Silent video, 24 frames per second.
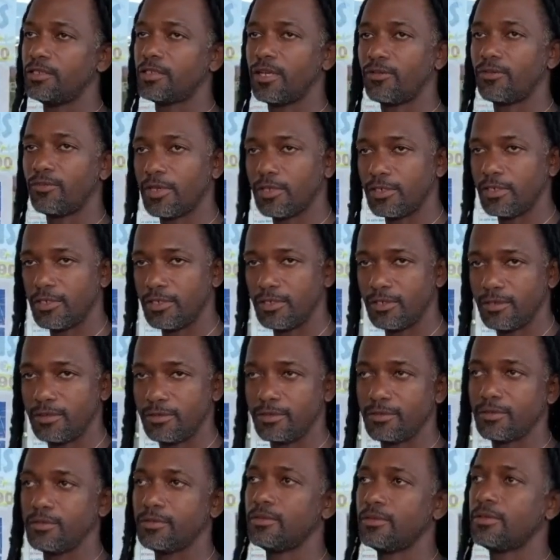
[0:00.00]
travailler,
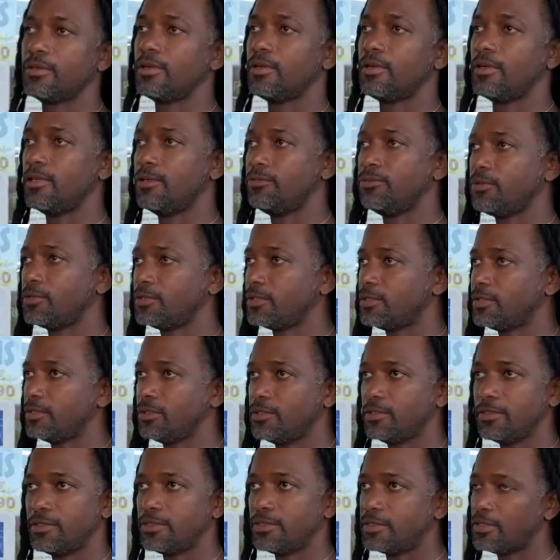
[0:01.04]
aller faire
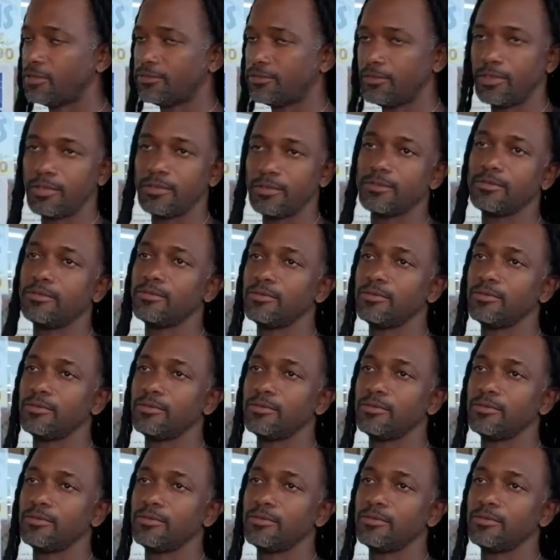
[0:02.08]
ses, affaires.